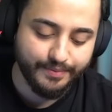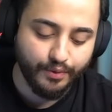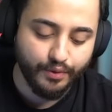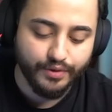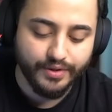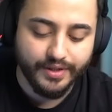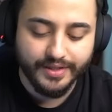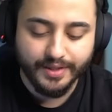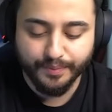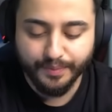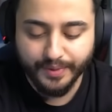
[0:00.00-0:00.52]

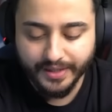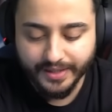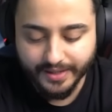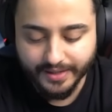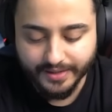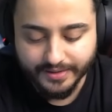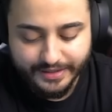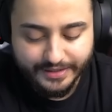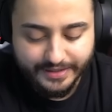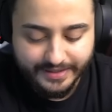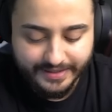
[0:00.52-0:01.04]
Onunla da
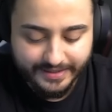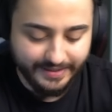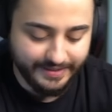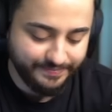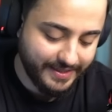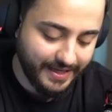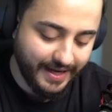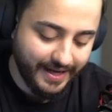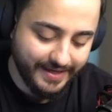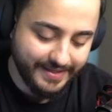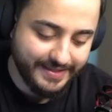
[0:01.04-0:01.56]
bakarız. Şimdi
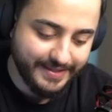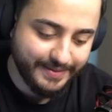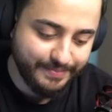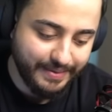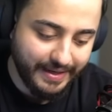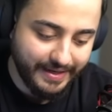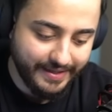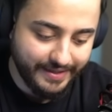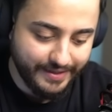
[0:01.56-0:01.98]
artık ben